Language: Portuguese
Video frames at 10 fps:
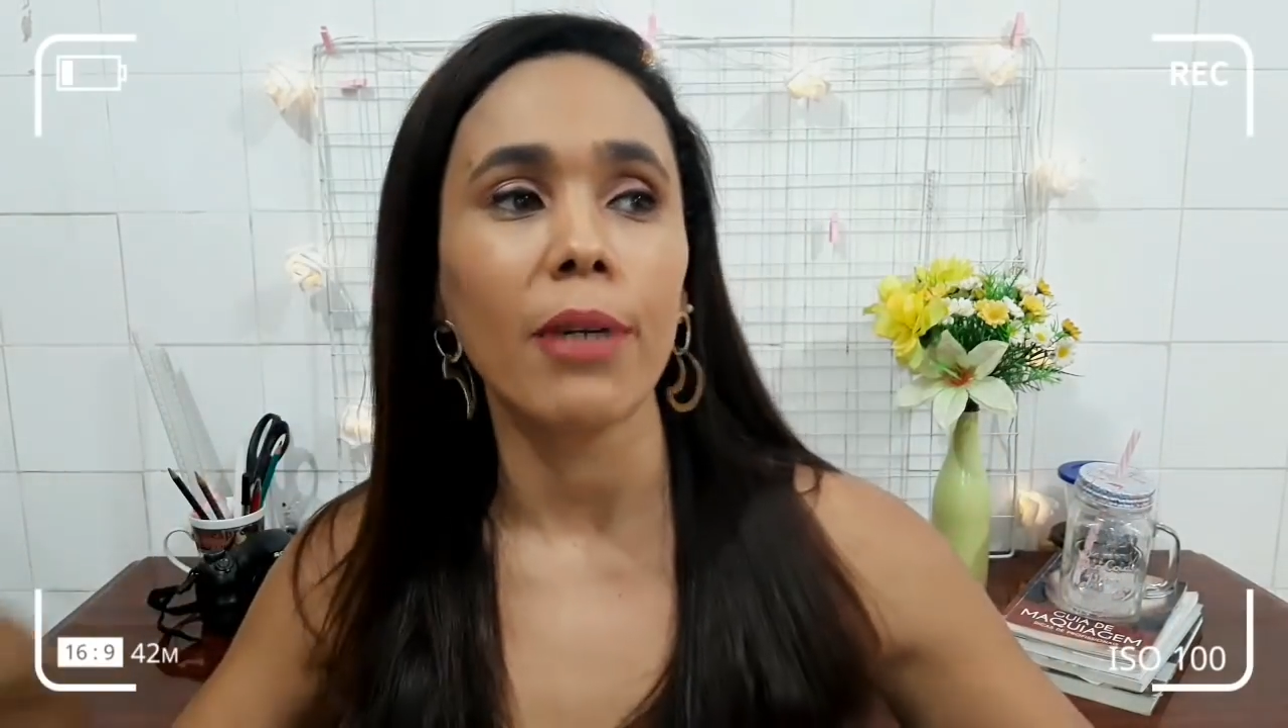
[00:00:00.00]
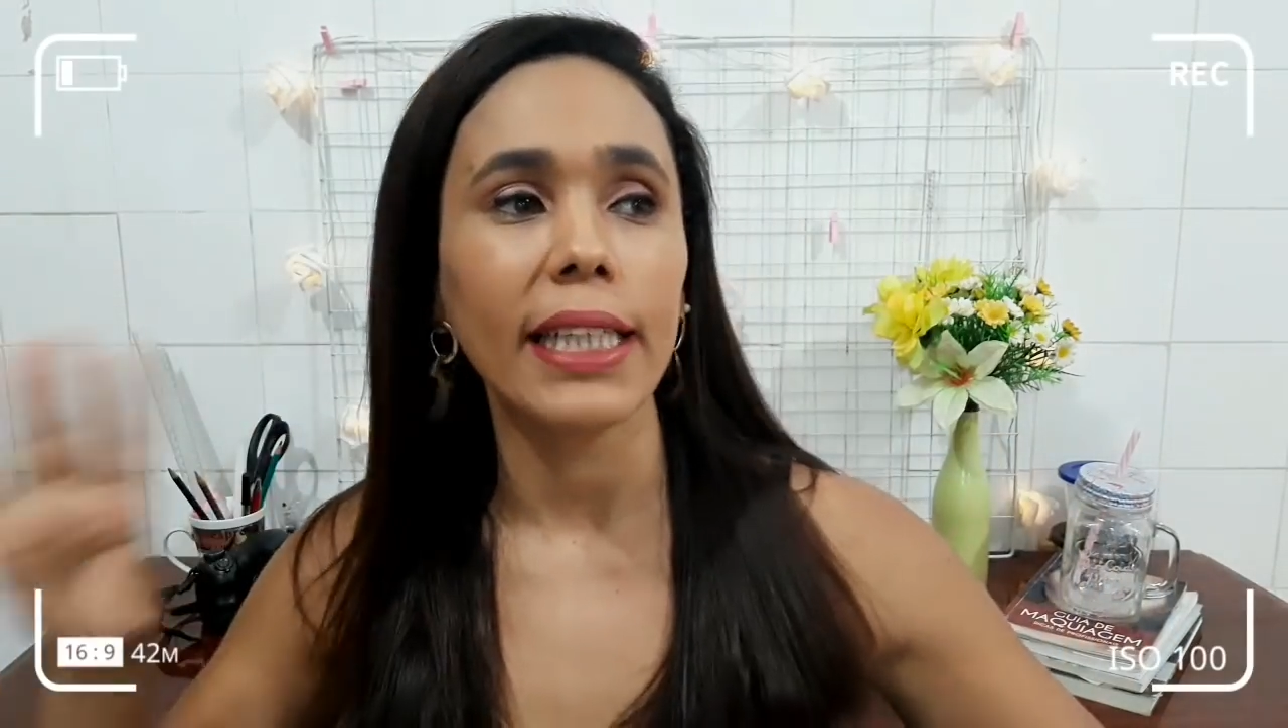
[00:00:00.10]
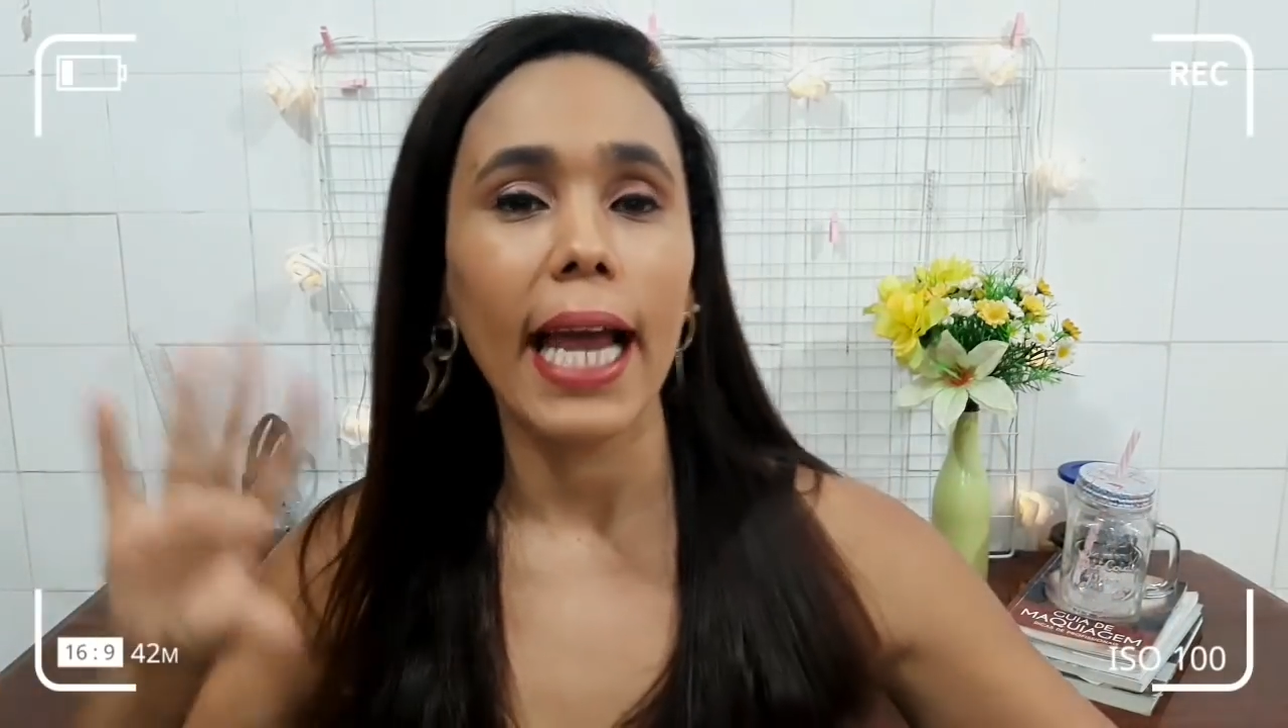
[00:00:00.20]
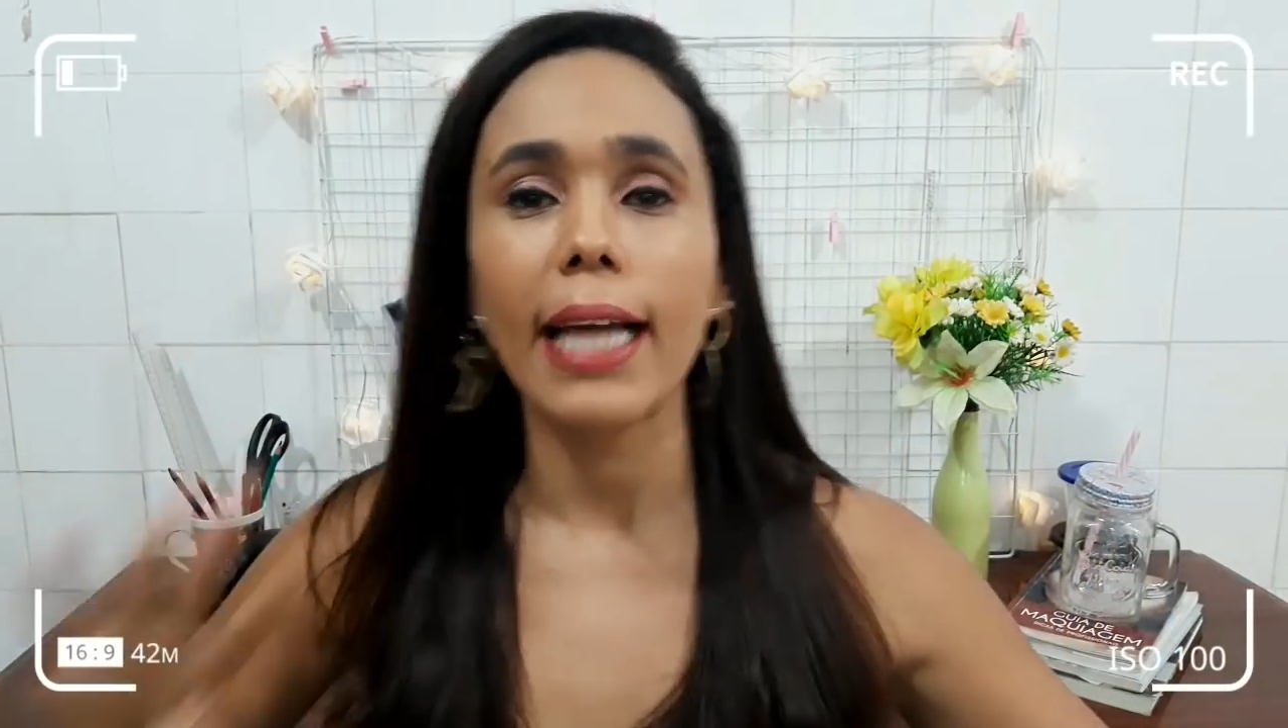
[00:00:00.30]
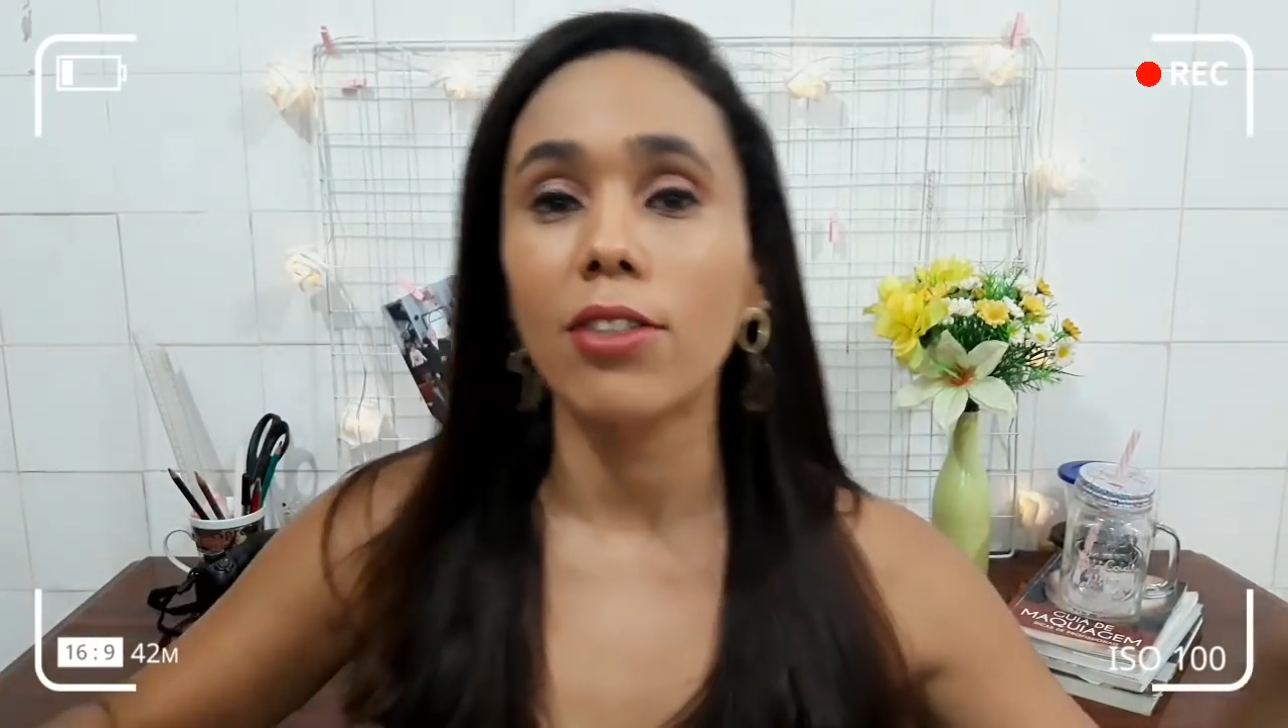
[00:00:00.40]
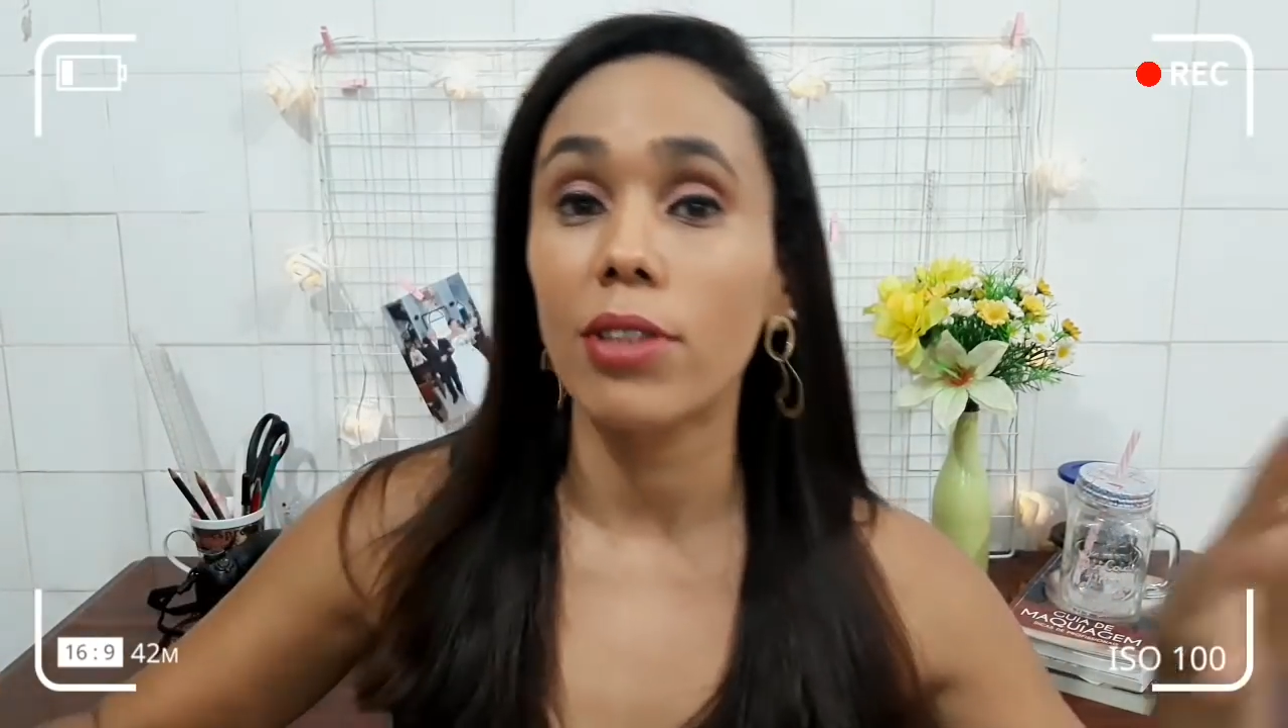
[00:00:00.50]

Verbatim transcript: pra nada,